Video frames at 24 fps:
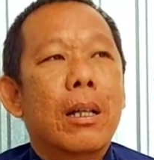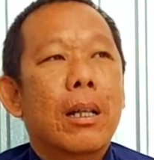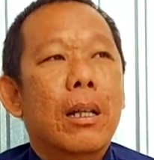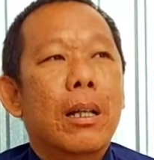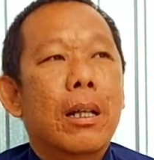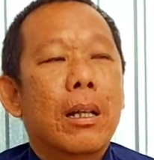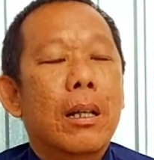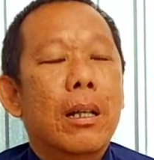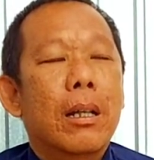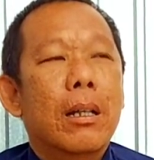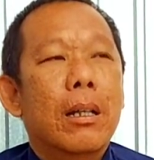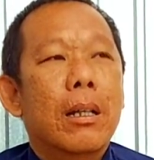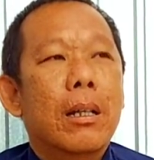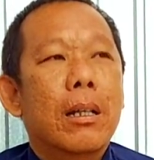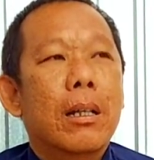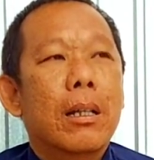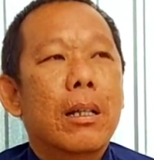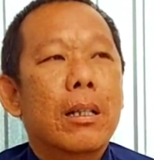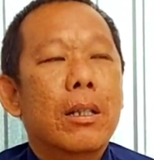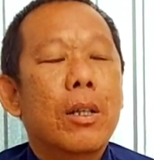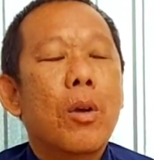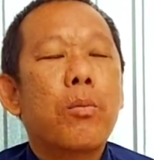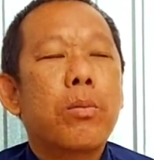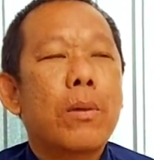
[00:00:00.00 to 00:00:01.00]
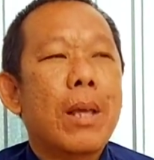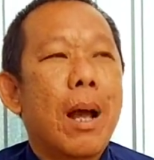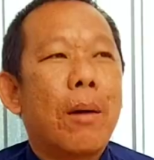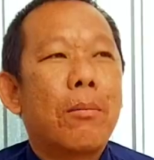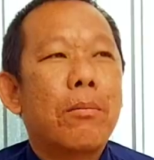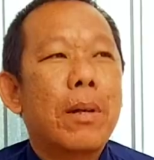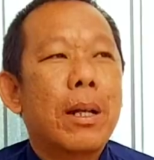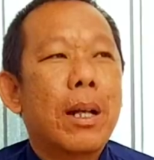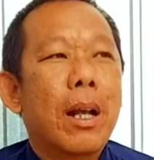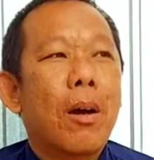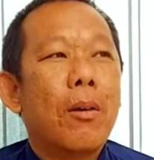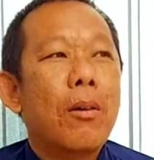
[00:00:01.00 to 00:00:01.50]
à, dục vọng
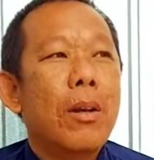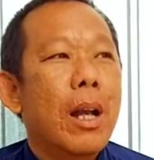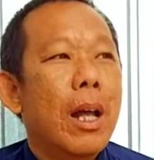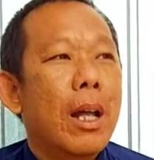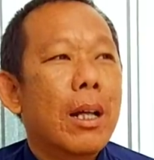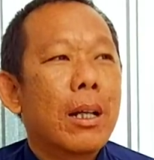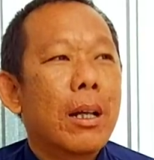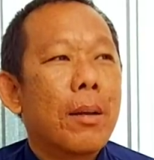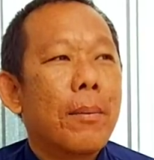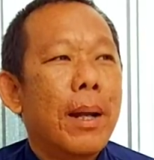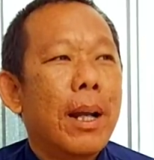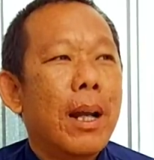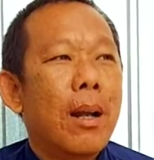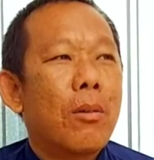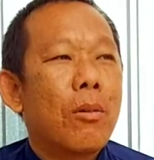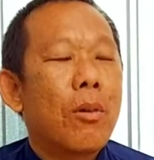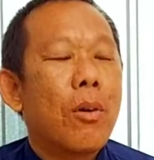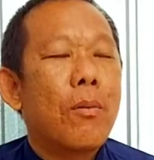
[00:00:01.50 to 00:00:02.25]
mình nổi lên cái bắt đầu